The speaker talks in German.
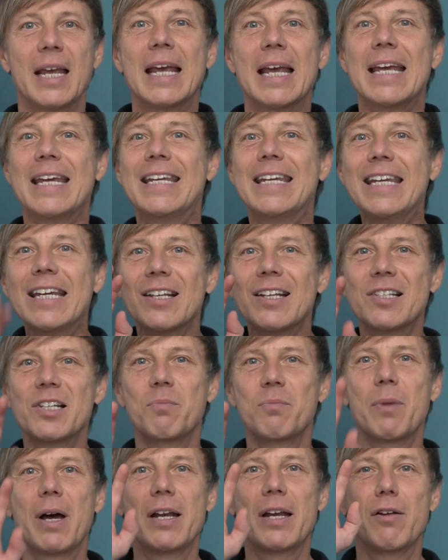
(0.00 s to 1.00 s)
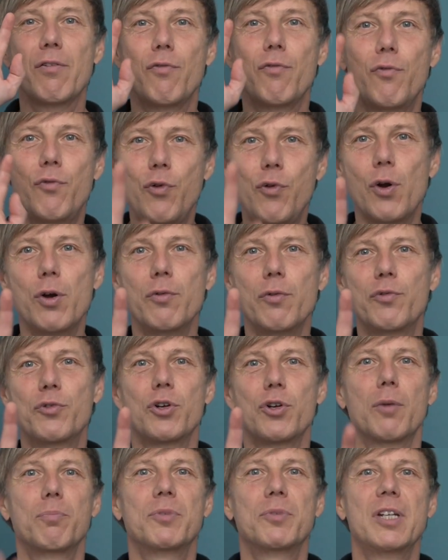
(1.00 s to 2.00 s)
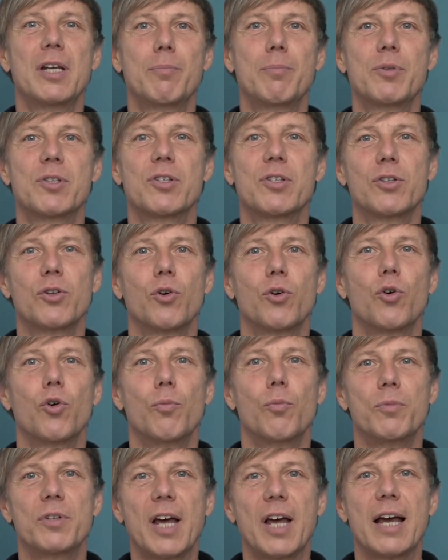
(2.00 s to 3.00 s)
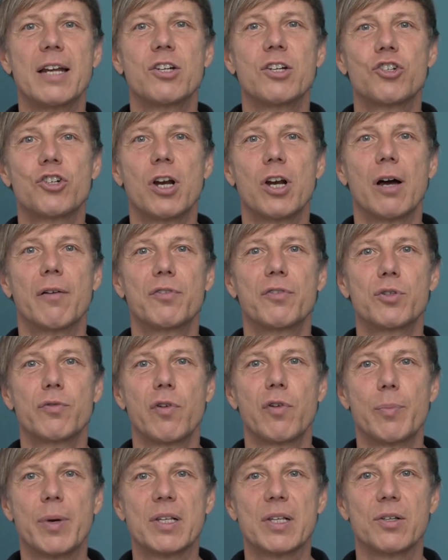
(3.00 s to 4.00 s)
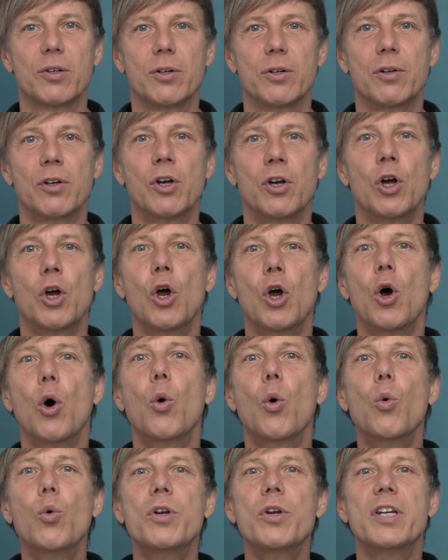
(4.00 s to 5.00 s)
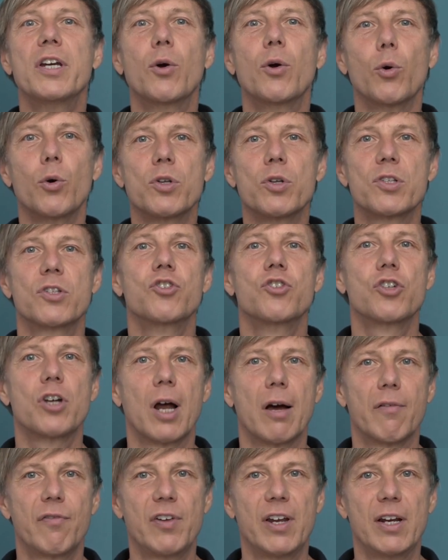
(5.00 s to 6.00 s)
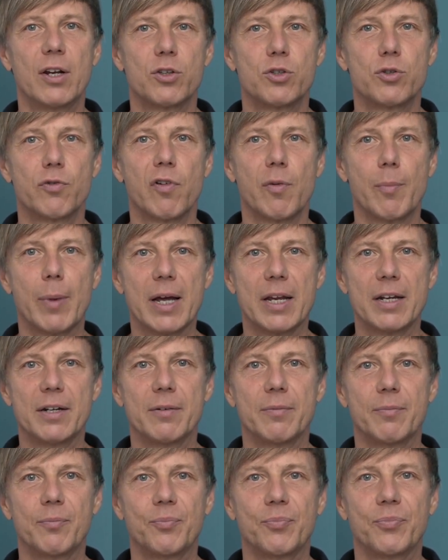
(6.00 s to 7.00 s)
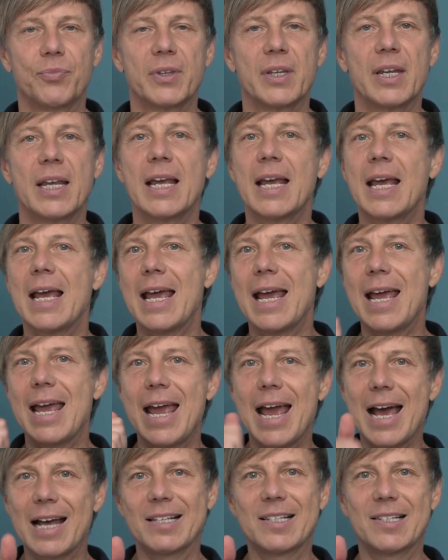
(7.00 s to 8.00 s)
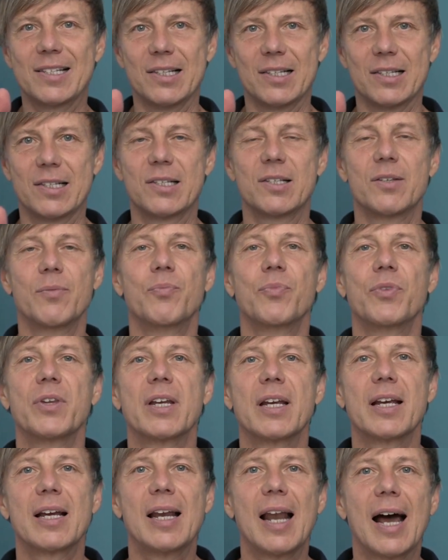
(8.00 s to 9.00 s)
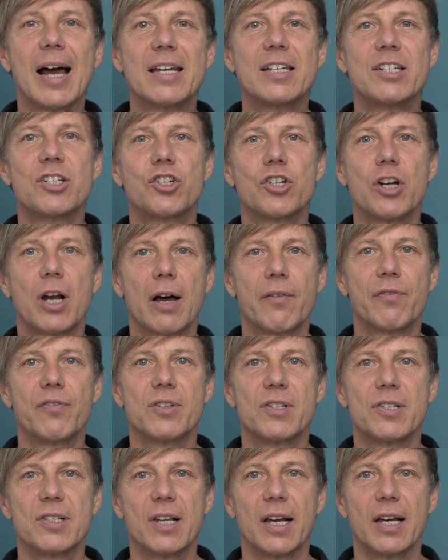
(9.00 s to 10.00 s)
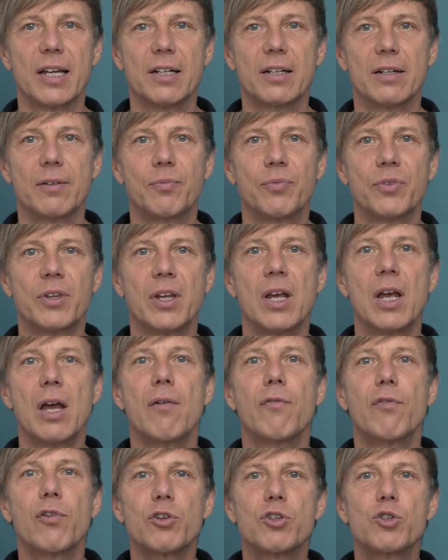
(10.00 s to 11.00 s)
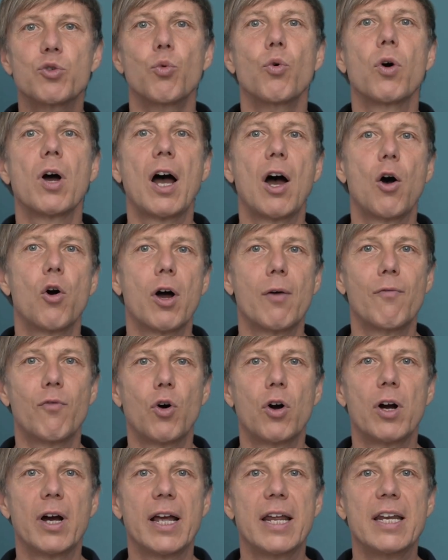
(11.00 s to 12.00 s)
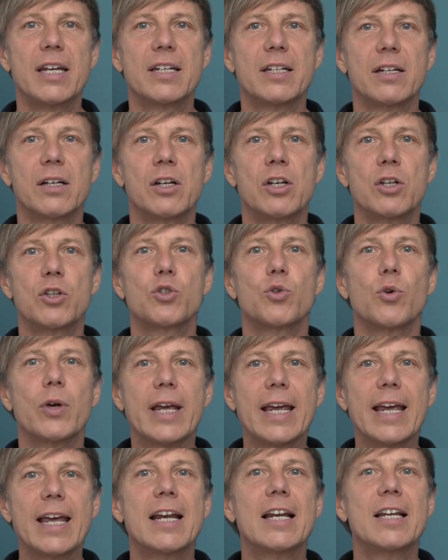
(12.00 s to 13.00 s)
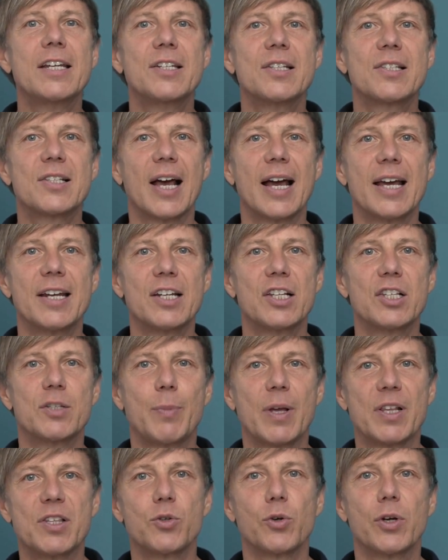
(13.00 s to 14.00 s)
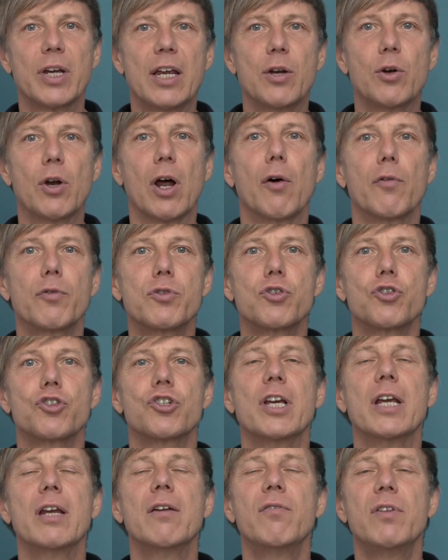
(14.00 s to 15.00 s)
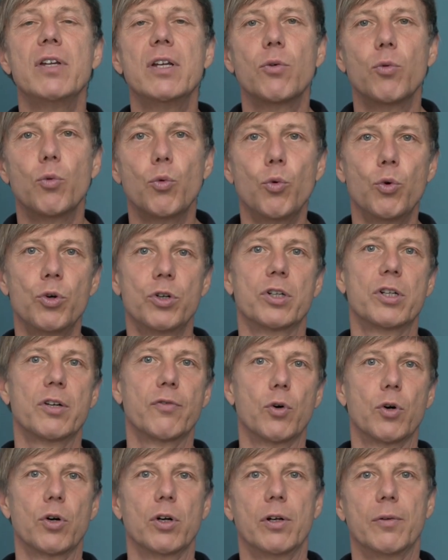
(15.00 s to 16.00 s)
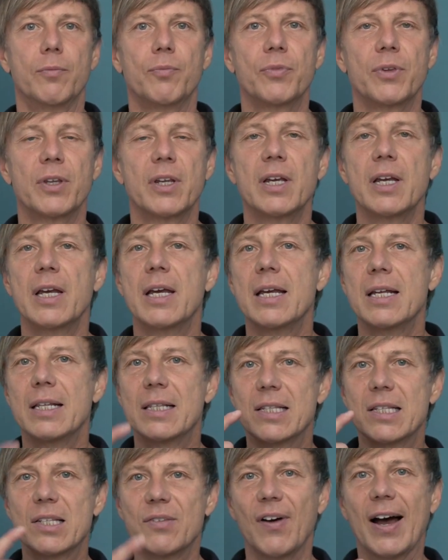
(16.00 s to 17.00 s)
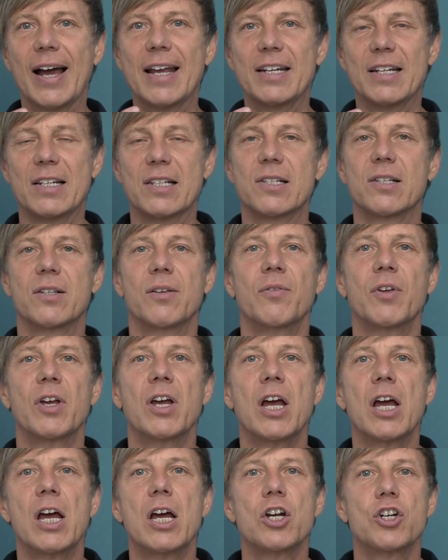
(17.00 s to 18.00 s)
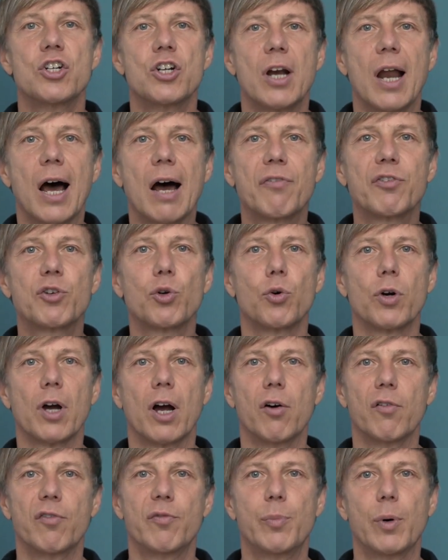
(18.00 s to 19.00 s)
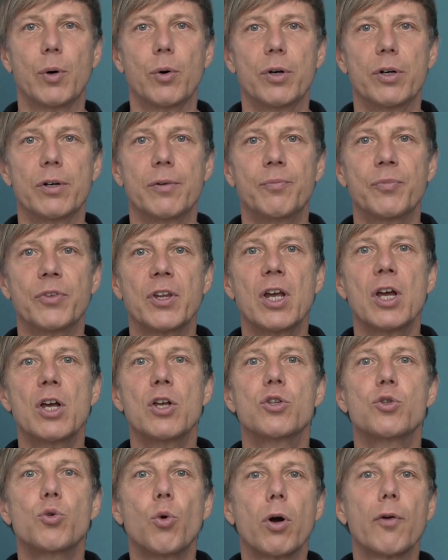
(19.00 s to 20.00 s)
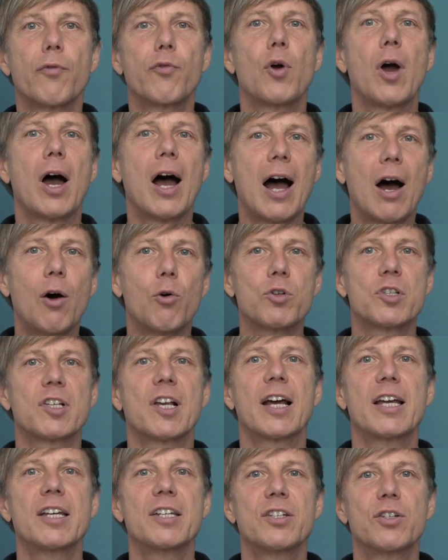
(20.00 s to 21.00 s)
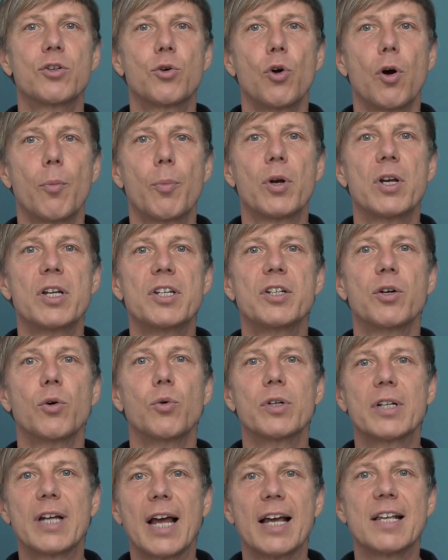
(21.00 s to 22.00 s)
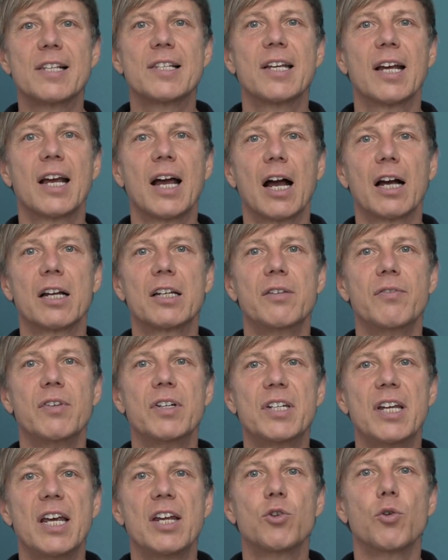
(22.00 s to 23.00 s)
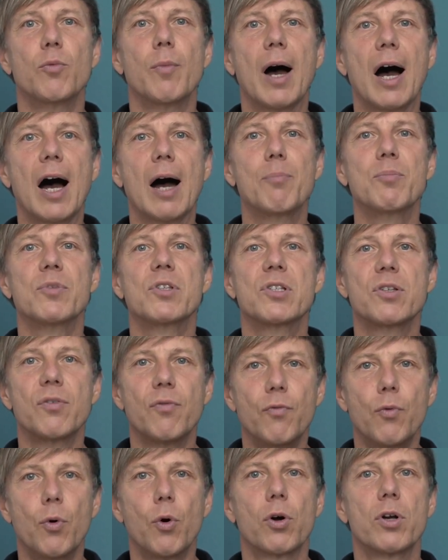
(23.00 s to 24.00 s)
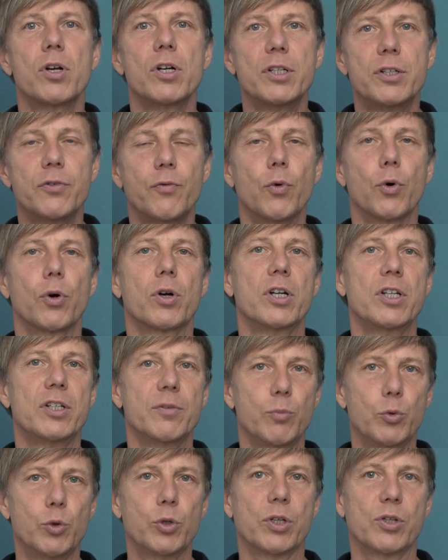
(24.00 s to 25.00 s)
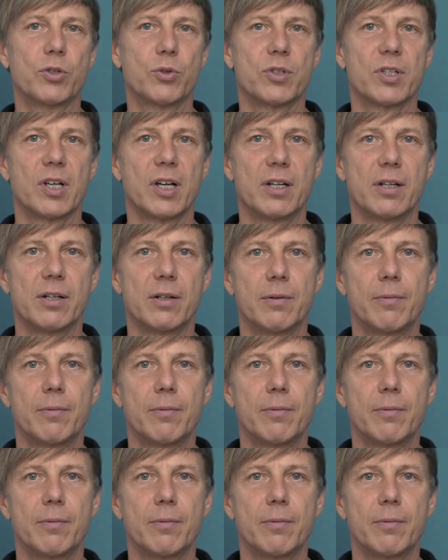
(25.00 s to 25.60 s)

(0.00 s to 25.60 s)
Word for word: Hier sind meine fünf Top-Tipps, um deinen Schlaf zu verbessern und die größten Schlaffehler zu vermeiden. Erstens, gleiche Schlafenszeiten. Versuche auch am Wochenende zu ähnlichen Zeiten ins Bett zu gehen und aufzustehen wie unter der Woche. Zweitens, Schlafdruck aufbauen. Sorge für ausreichend körperliche und geistige Aktivität, um abends wirklich, wirklich müde zu sein.